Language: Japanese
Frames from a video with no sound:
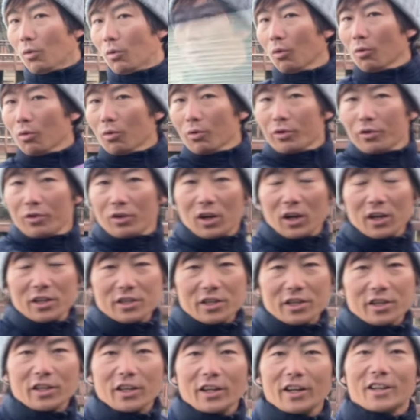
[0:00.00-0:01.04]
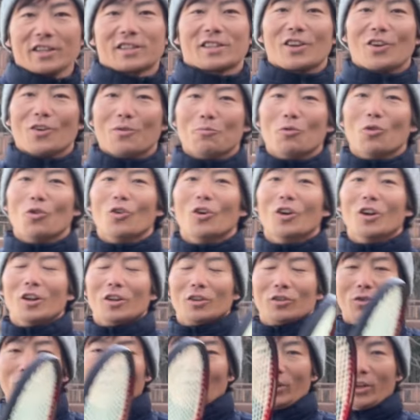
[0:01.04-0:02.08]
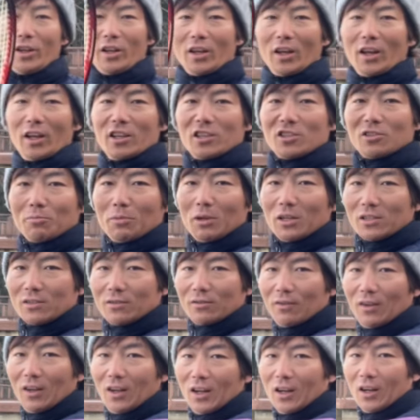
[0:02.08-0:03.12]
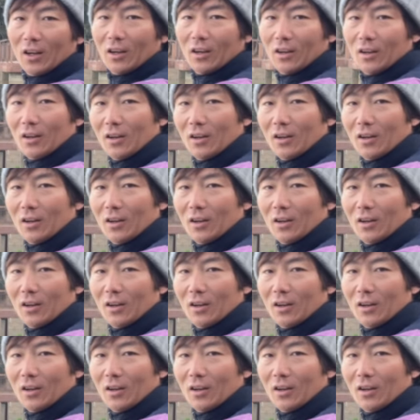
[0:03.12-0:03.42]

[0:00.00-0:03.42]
こういう感じでいきたいんですけどもとりあえずまずは